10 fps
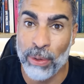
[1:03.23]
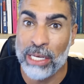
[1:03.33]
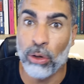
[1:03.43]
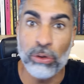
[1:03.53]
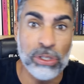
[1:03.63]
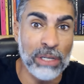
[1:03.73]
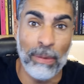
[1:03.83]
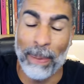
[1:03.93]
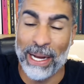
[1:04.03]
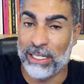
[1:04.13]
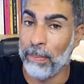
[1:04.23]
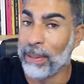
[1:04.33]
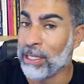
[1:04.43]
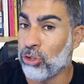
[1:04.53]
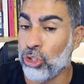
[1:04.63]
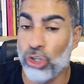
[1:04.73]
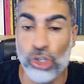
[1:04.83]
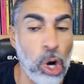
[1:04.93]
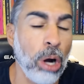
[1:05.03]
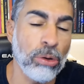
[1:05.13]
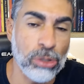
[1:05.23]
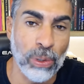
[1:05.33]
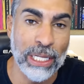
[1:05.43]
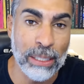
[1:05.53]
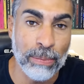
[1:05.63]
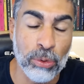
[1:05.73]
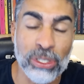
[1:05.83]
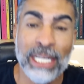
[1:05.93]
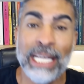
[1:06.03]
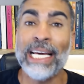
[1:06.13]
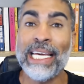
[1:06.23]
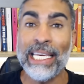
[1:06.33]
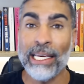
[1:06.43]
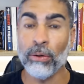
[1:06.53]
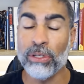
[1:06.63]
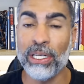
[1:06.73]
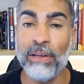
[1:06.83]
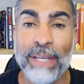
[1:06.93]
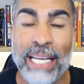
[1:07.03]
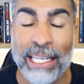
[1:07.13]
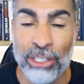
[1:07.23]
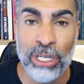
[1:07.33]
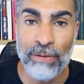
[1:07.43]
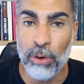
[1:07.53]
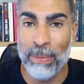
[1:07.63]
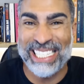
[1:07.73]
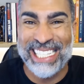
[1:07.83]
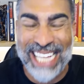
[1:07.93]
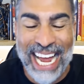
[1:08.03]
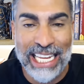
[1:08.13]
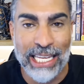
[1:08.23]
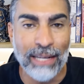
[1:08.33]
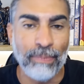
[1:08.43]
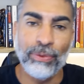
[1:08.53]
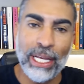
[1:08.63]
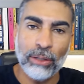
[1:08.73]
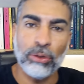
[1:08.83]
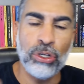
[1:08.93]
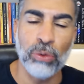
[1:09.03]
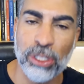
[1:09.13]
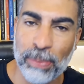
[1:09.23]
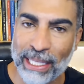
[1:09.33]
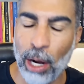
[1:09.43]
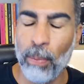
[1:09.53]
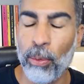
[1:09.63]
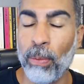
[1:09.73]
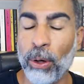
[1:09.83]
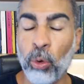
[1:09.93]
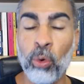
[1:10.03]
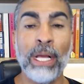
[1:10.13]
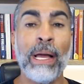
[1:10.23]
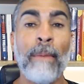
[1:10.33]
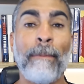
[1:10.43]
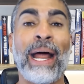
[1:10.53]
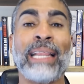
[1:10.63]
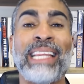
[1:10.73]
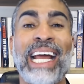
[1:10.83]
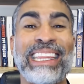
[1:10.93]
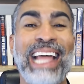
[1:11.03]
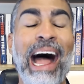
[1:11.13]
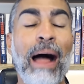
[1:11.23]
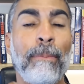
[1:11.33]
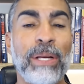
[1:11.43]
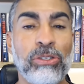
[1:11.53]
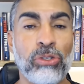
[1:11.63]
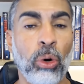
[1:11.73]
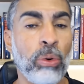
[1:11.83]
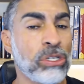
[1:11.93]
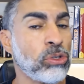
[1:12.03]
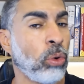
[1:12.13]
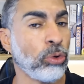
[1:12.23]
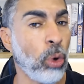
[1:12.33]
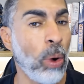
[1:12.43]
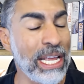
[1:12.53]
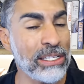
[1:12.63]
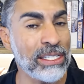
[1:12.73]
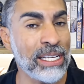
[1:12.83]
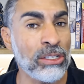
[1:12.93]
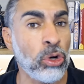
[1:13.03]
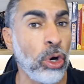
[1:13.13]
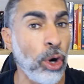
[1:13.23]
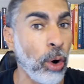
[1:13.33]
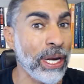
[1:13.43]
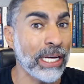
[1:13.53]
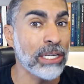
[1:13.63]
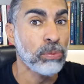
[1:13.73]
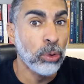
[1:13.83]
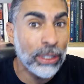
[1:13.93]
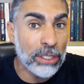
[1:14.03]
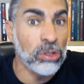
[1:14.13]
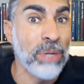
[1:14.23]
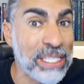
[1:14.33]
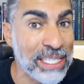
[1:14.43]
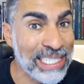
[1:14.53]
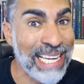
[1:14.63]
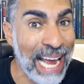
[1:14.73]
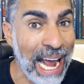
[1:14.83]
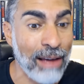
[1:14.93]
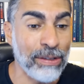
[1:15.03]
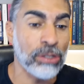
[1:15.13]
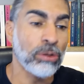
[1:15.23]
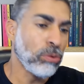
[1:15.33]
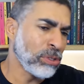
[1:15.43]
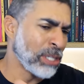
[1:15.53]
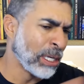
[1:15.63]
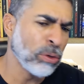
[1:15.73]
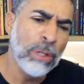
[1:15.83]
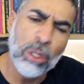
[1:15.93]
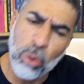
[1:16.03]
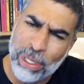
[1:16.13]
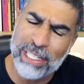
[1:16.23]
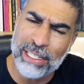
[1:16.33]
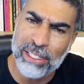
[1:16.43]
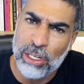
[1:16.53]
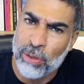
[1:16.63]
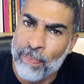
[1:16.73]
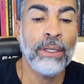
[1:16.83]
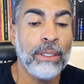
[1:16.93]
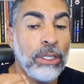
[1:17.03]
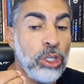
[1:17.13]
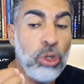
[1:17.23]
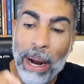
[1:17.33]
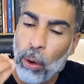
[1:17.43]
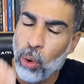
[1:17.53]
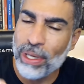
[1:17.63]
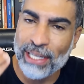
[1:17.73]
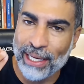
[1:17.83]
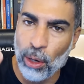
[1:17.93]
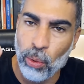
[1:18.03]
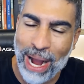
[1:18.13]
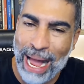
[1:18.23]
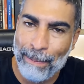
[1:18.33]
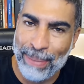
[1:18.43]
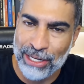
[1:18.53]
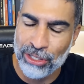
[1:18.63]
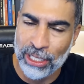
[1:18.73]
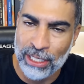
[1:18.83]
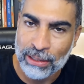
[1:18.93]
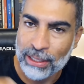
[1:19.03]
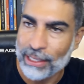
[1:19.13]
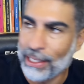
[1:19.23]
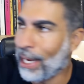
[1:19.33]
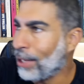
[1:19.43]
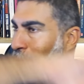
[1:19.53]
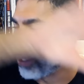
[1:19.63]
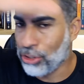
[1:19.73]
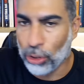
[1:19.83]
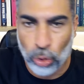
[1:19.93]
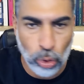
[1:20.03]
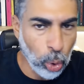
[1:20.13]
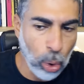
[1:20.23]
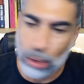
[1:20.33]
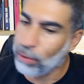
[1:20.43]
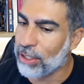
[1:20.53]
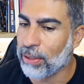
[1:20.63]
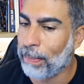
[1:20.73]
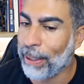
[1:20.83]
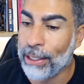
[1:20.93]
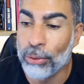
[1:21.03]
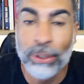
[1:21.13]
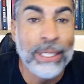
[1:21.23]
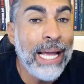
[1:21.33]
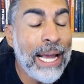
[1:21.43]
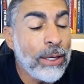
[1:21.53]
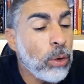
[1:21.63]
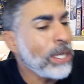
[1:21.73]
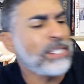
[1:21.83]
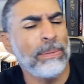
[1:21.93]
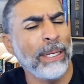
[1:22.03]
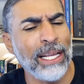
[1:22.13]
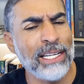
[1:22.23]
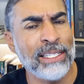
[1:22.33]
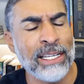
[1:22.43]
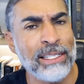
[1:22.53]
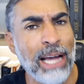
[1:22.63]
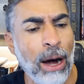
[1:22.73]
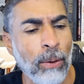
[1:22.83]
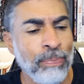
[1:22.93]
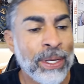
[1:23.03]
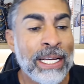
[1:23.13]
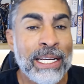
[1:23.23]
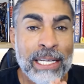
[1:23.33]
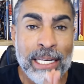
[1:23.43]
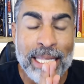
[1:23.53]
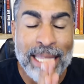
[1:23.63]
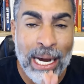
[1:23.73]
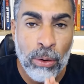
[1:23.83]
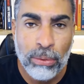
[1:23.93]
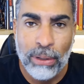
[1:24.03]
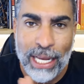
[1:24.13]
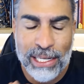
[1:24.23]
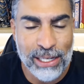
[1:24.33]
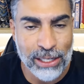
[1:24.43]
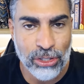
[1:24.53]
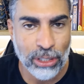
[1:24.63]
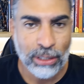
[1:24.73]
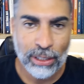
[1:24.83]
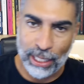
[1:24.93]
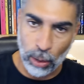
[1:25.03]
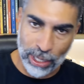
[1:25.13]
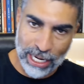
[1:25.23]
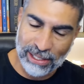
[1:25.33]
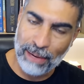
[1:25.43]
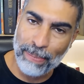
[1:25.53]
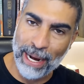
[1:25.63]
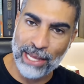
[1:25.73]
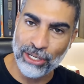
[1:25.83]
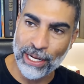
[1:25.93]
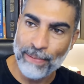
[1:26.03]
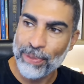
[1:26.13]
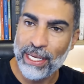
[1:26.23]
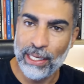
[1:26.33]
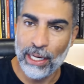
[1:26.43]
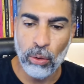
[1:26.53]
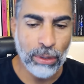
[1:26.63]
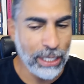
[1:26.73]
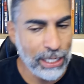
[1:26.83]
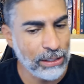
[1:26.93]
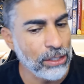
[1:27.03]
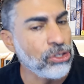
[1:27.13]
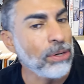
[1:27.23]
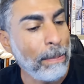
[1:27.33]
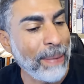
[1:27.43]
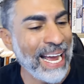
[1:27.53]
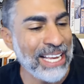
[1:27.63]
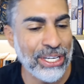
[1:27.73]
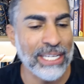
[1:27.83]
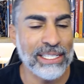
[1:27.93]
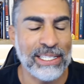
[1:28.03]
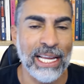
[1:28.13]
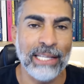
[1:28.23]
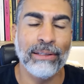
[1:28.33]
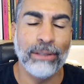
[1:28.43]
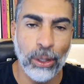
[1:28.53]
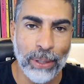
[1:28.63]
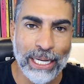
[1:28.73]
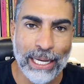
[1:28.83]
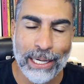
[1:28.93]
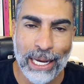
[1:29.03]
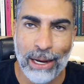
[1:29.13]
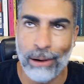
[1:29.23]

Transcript: inclusive participantes de Jogos Olímpicos, inclusive tive uma salinha dentro de um hospital público para tratar pessoas com doenças crônicas, muitas doenças graves, usando o exercício. E uma coisa que eu aprendi, né, durante todo esse período, é que o conhecimento é essencial. Não existe teoria sem prática e não existe prática sem teoria, né?